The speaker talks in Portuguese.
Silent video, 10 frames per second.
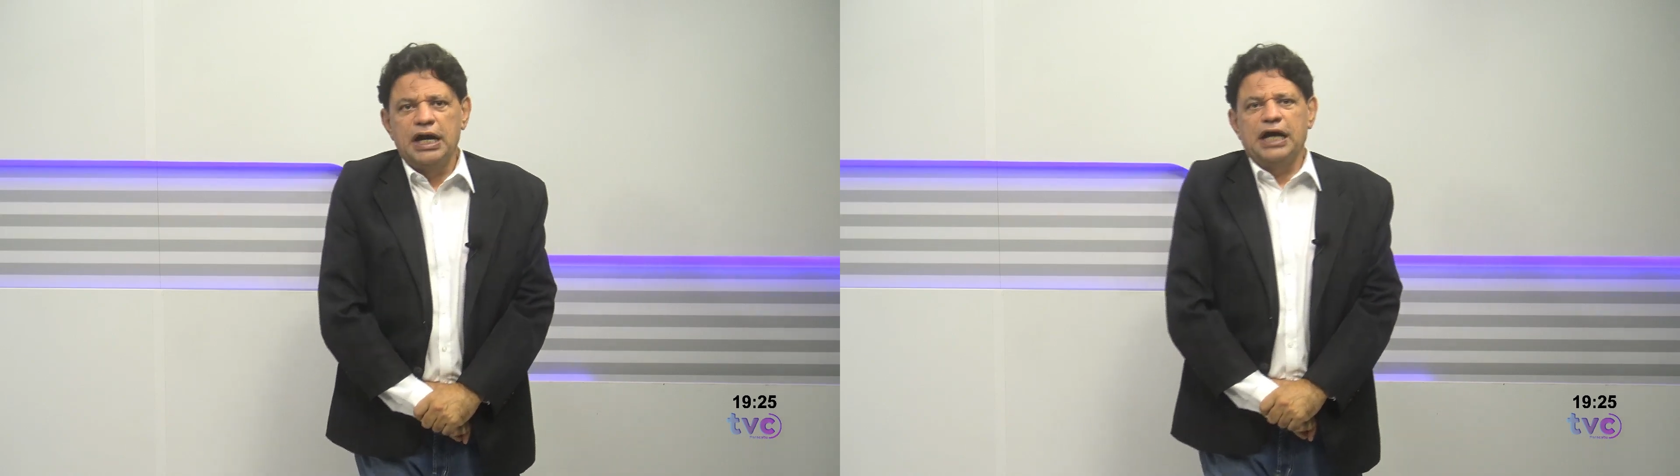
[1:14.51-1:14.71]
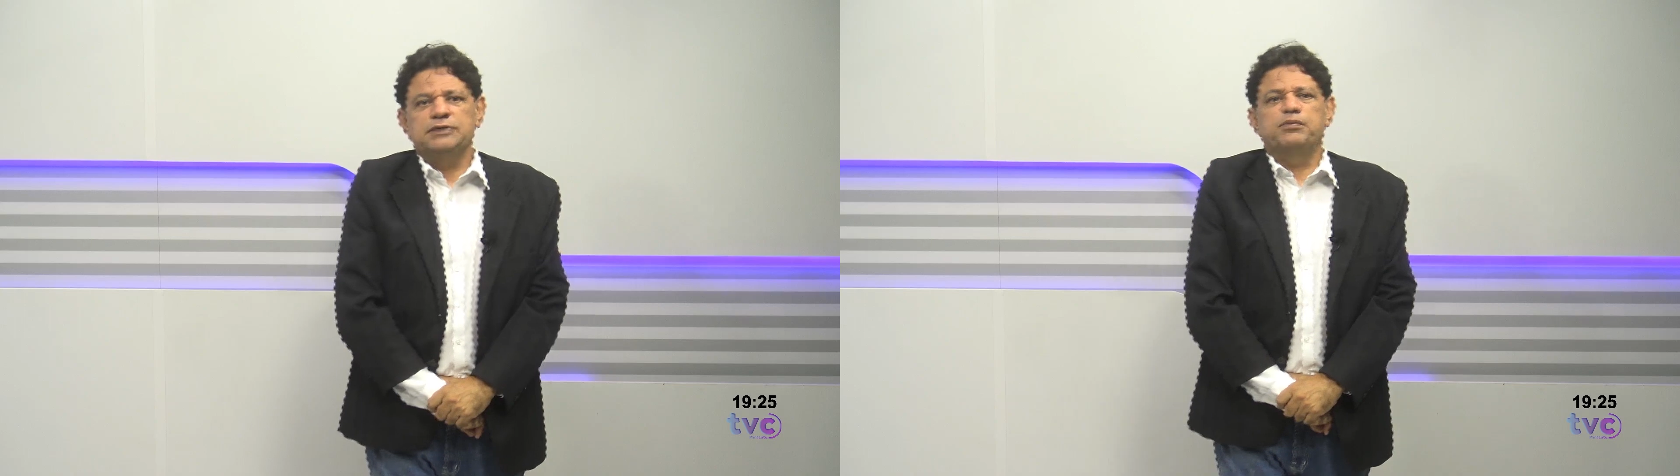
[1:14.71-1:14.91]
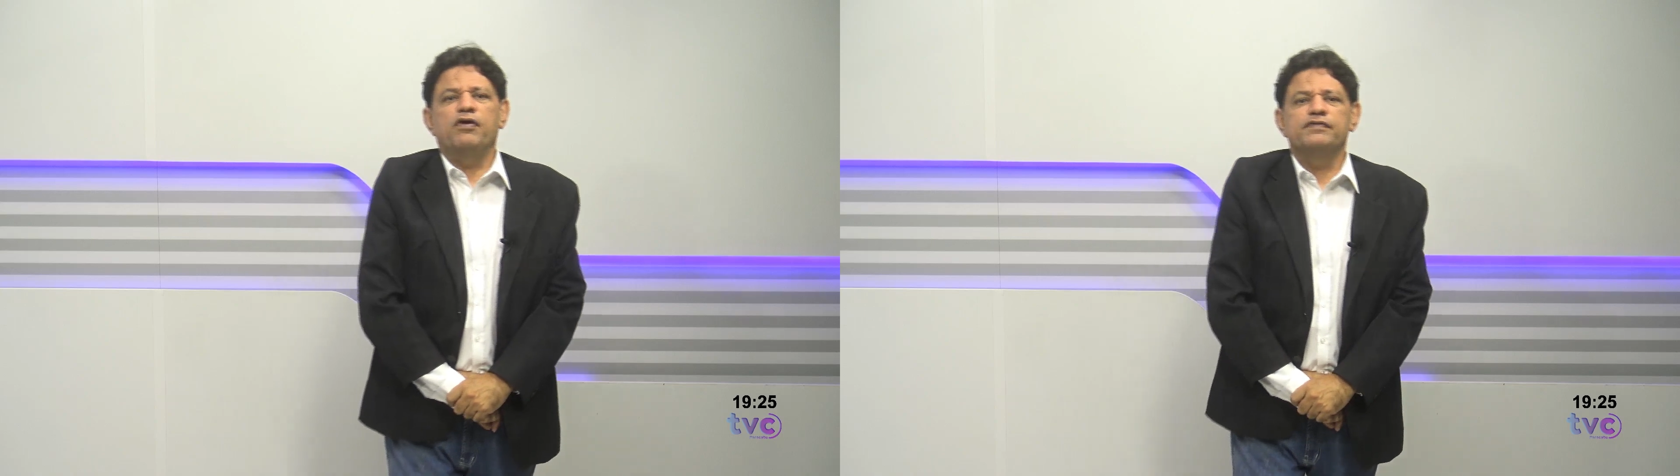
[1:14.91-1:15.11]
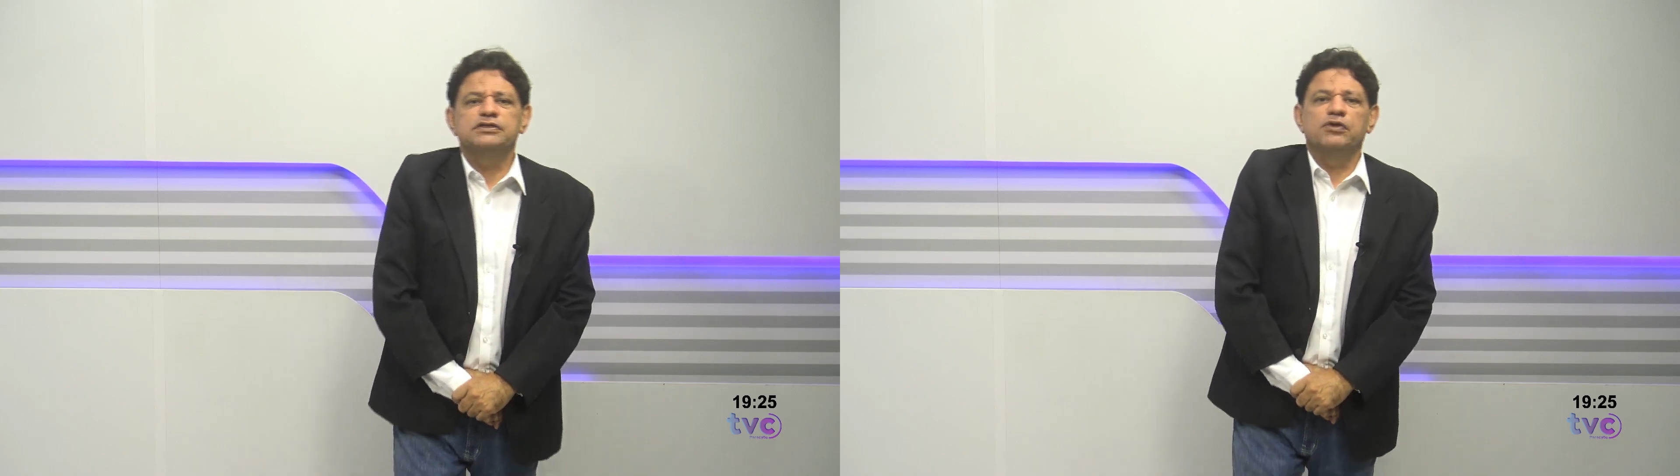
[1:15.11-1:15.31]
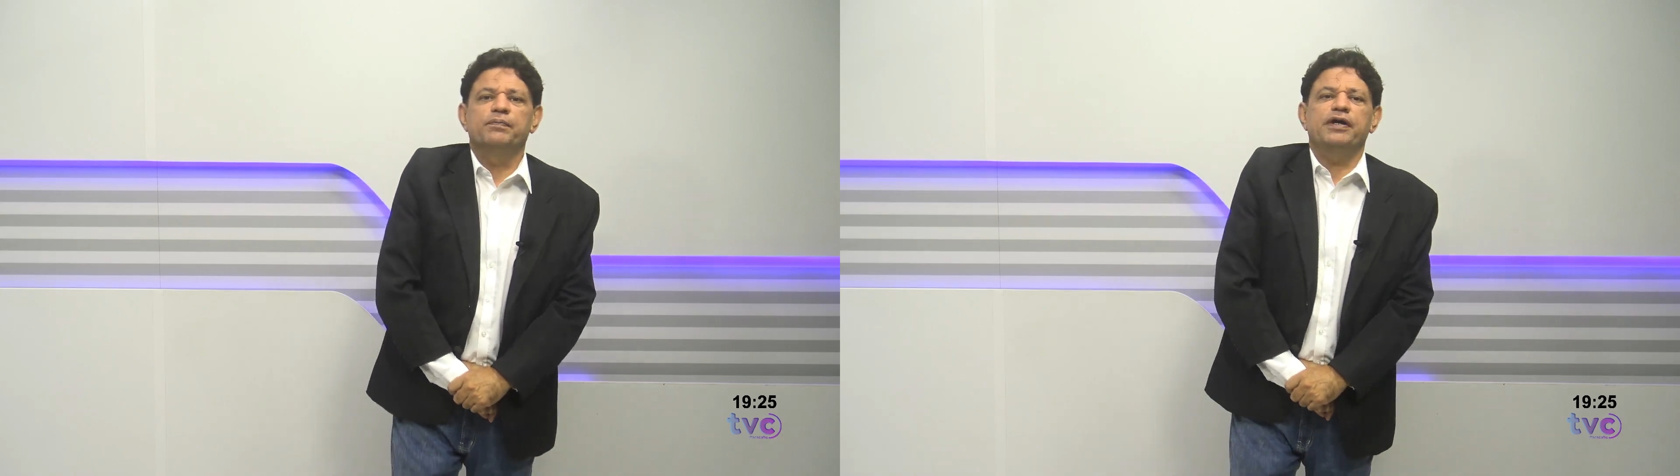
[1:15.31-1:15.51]
As provas
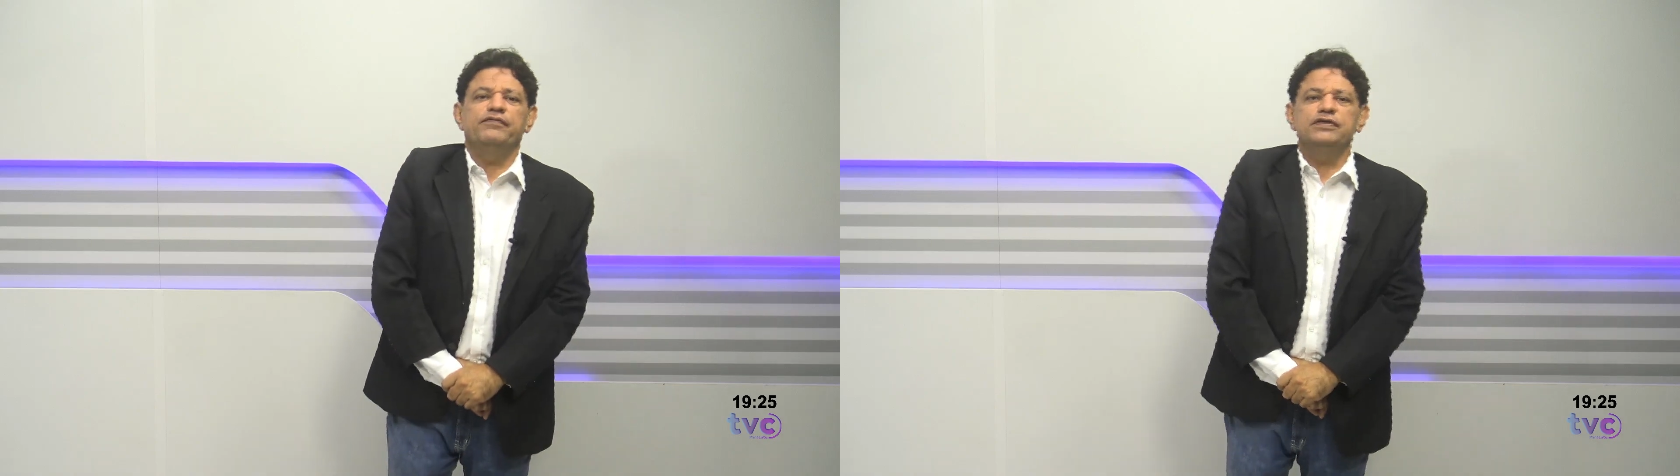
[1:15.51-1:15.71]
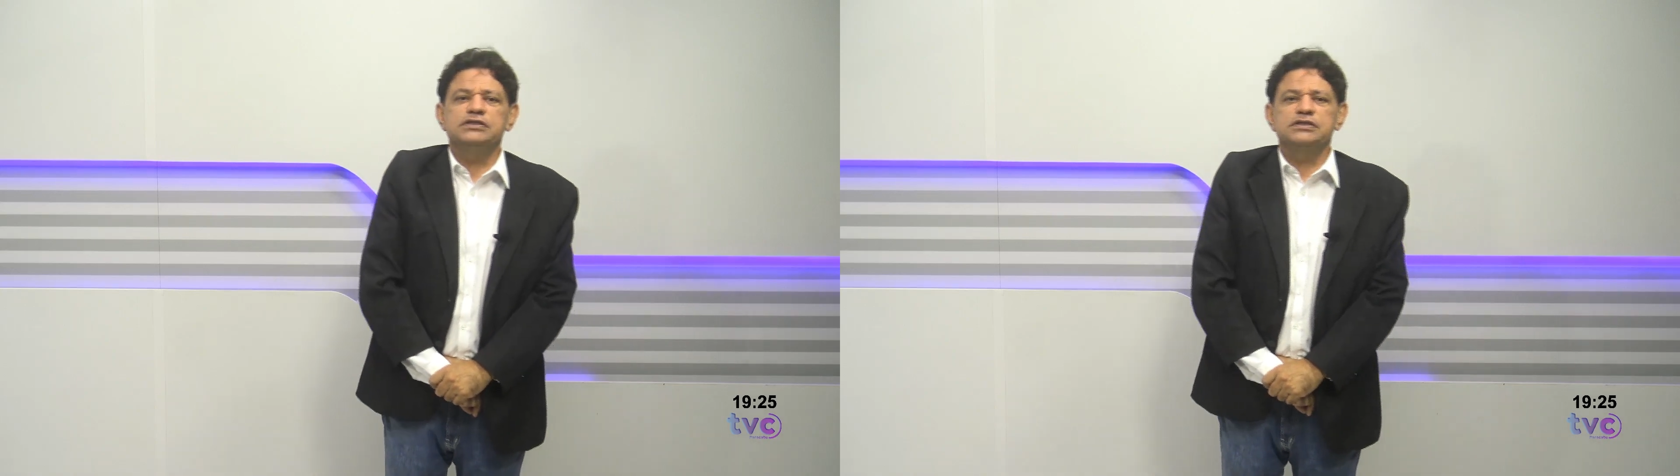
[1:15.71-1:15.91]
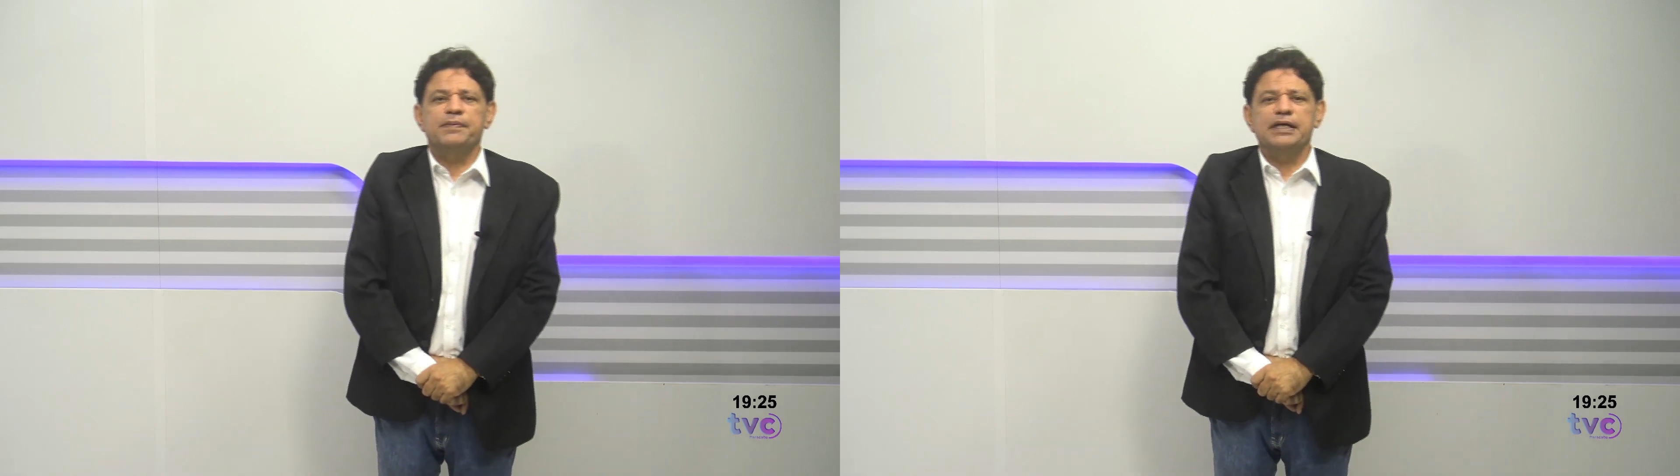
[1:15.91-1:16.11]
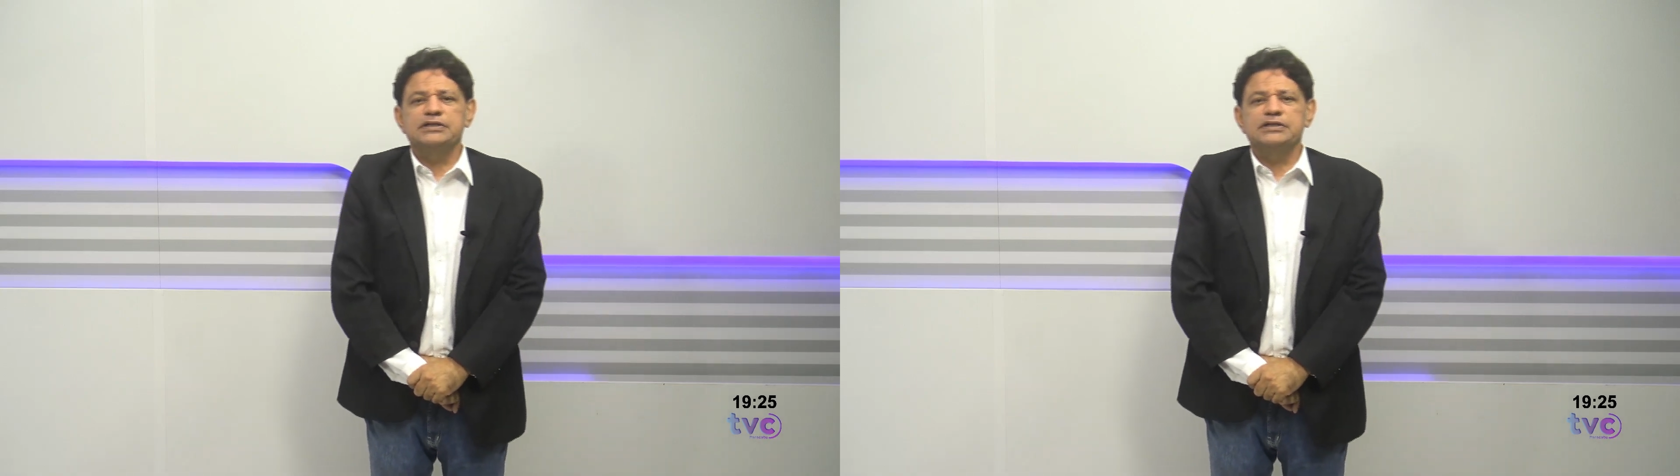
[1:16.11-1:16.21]
estão previstas para